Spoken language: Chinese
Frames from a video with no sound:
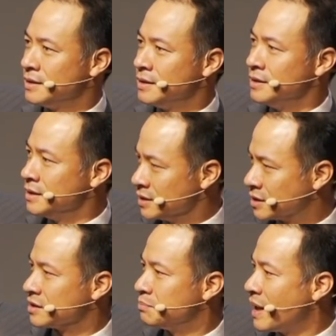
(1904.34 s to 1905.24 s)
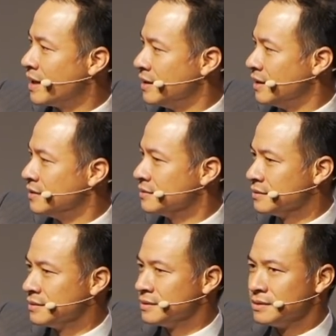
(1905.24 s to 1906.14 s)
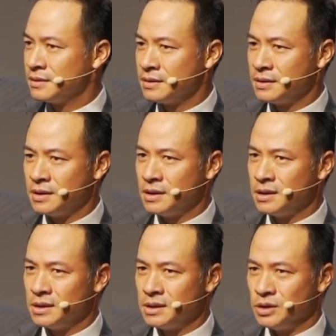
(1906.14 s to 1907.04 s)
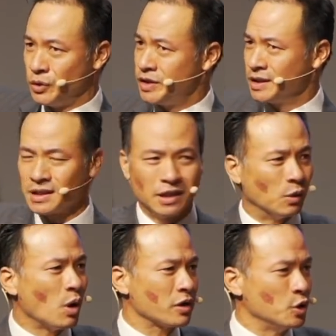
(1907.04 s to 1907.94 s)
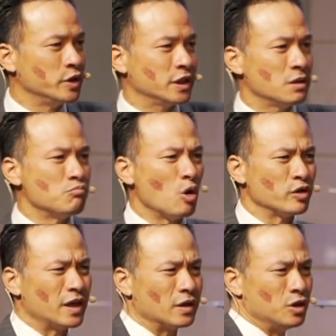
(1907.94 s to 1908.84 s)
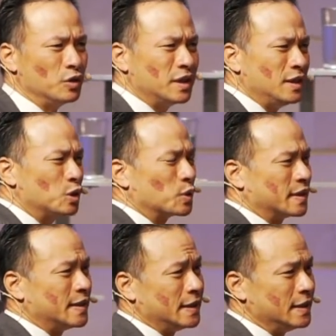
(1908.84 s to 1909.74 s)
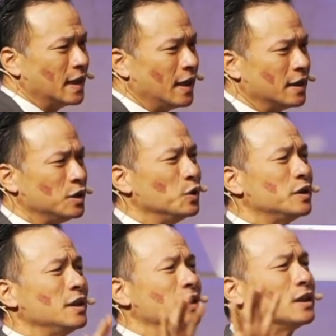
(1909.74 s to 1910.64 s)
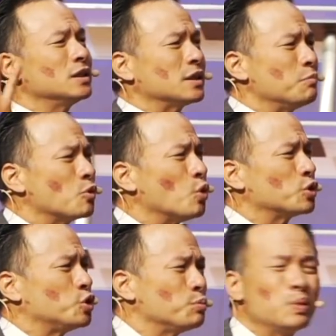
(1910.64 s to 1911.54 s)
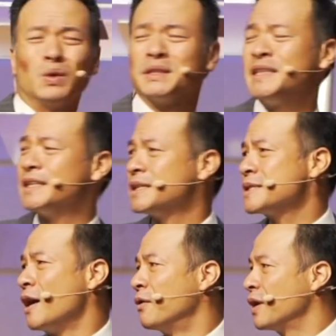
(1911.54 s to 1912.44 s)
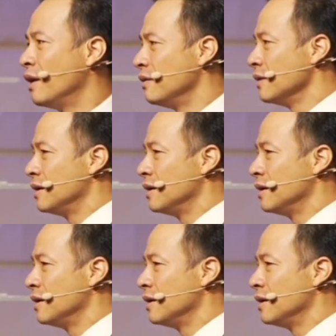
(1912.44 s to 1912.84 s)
已经18年，有一些的渴望，有一些的梦想，有一些你所期待的，有一些你跟神过去迫切的祷告。